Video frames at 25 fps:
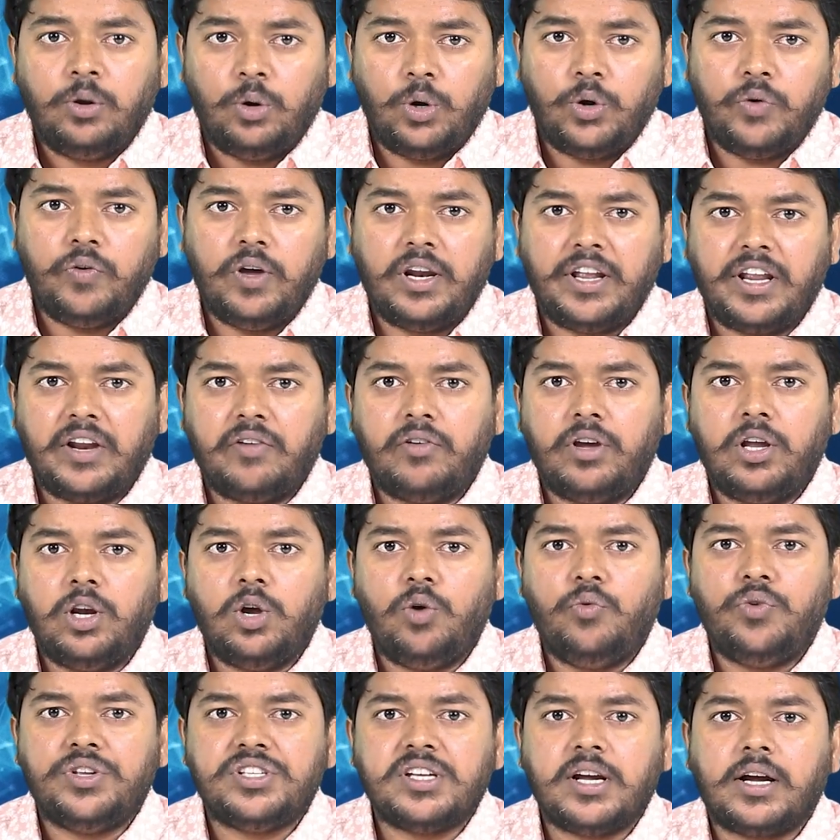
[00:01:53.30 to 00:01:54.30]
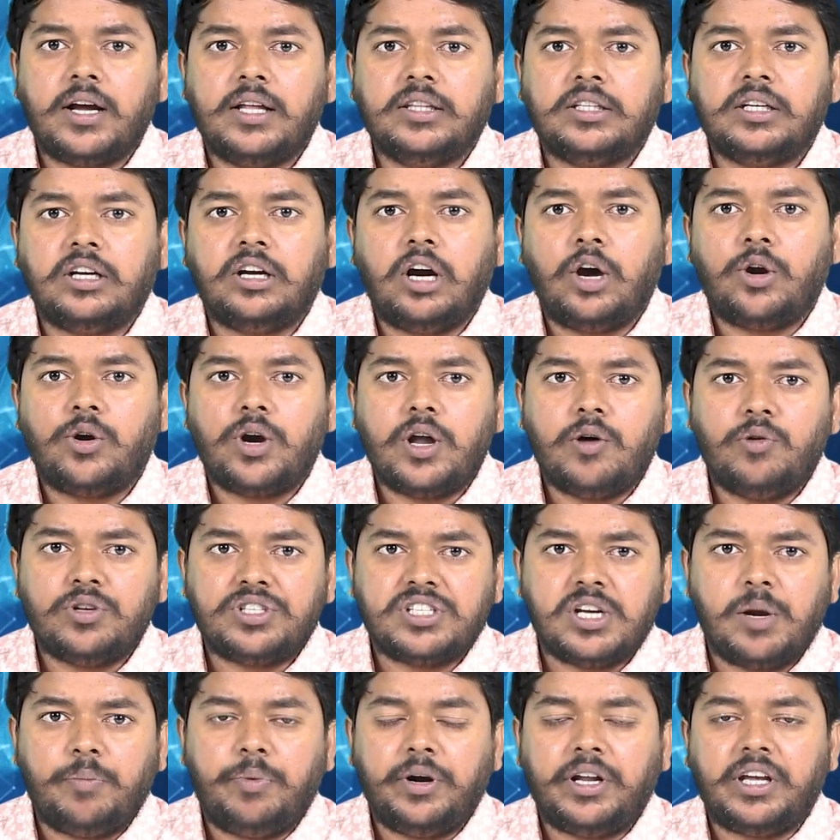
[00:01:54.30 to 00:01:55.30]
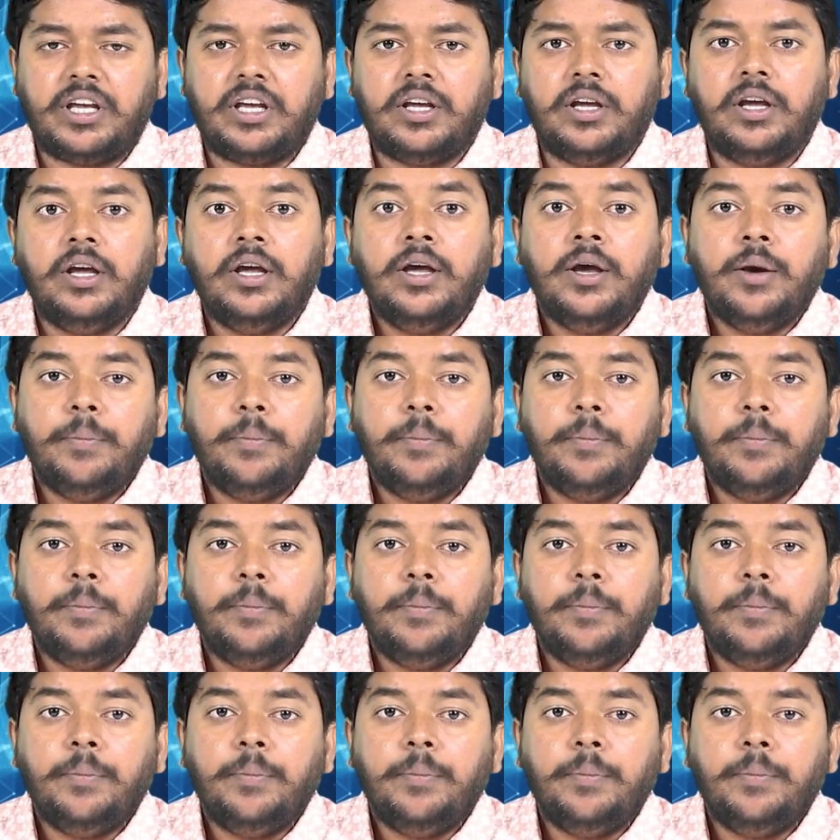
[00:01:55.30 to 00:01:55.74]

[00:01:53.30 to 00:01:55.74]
రెండు వేల ఇరవైలో విజయకాంత్ కరోనా వచ్చినప్పటికీ